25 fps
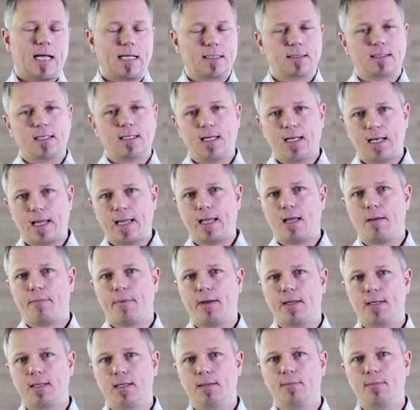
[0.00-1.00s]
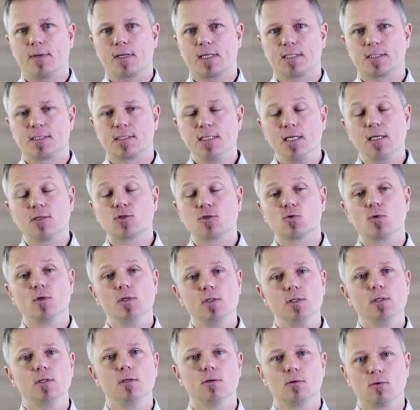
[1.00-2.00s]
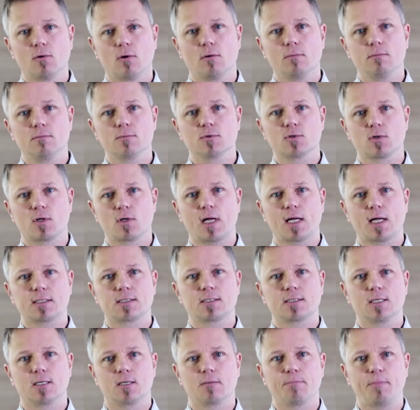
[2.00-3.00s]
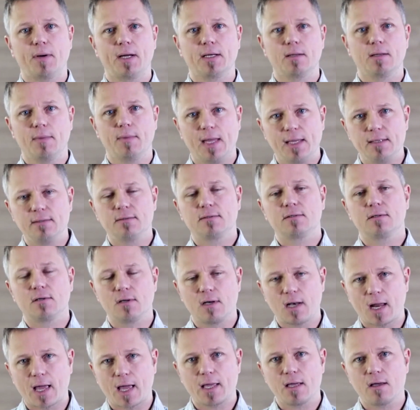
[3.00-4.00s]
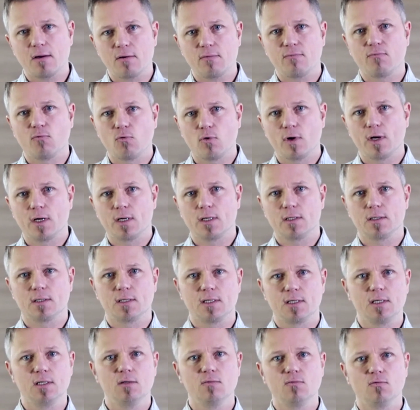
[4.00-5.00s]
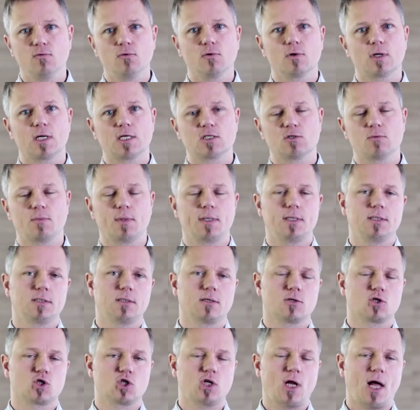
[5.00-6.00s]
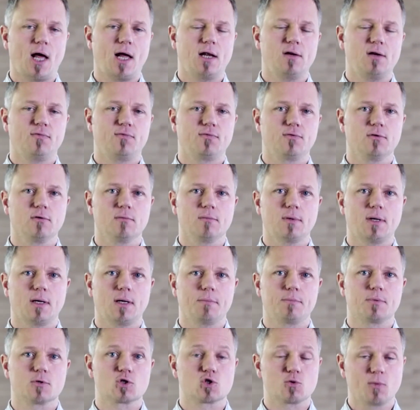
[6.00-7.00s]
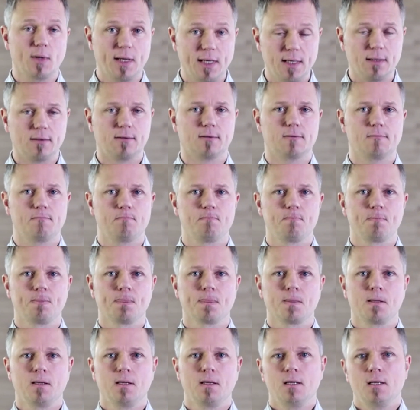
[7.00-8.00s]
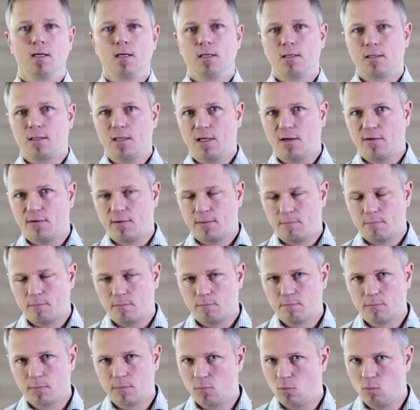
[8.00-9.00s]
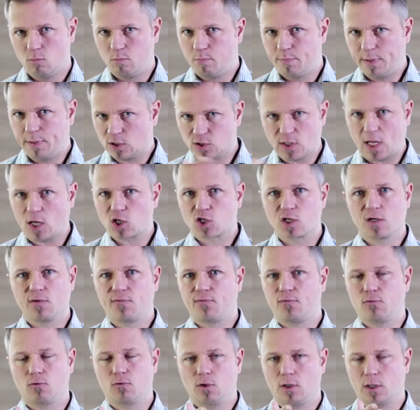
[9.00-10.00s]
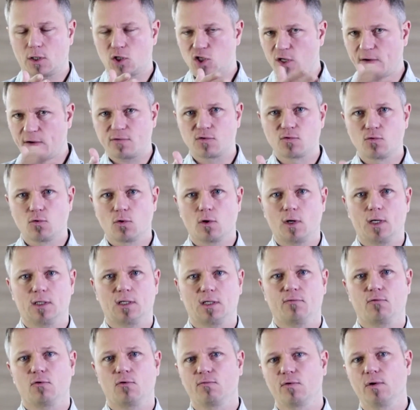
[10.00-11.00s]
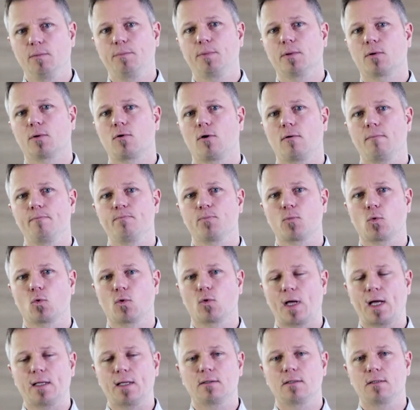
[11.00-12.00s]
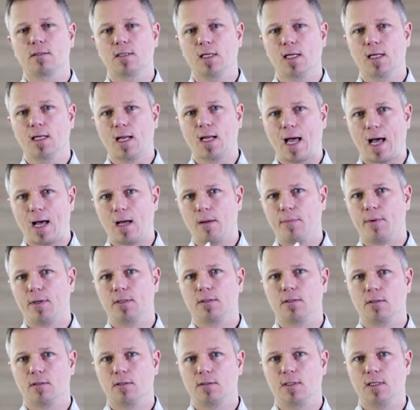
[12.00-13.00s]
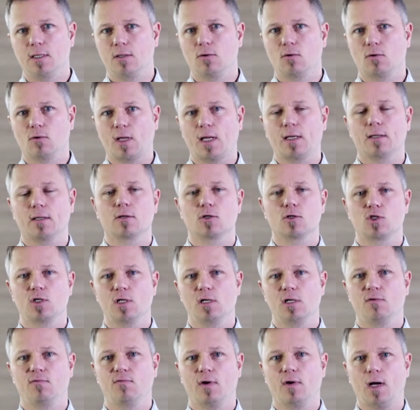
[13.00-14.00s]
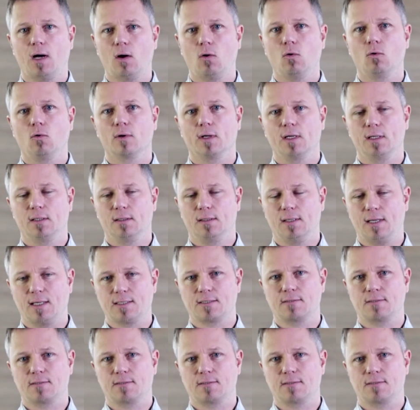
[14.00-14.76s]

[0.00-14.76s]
Dann hat der Leiharbeitnehmer das nicht so hingenommen, sondern hat sich bei dem Entleiher, wo er entliehen wurde, also bei dieser Stahlfirma, beschwert. Der Personalchef oder der Geschäftsführer hat davon Wind bekommen und hat den Arbeiter, der dort angestellt war, auch